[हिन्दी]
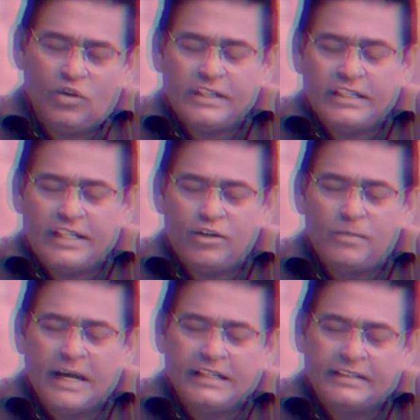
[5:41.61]
और ये
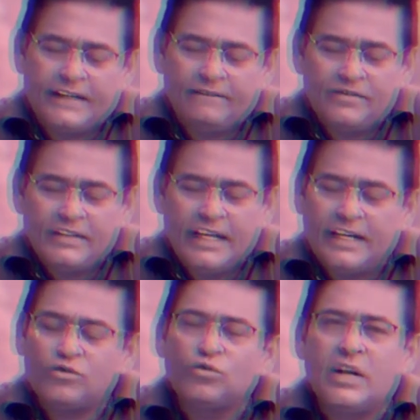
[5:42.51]
तीनों बालिग थे
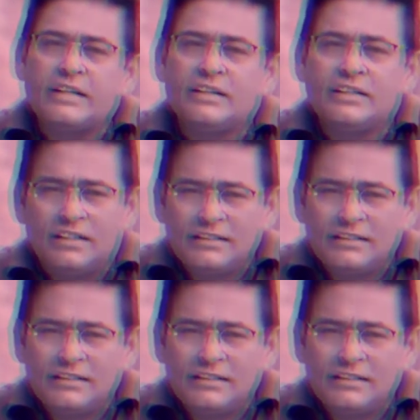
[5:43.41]
एक सूरज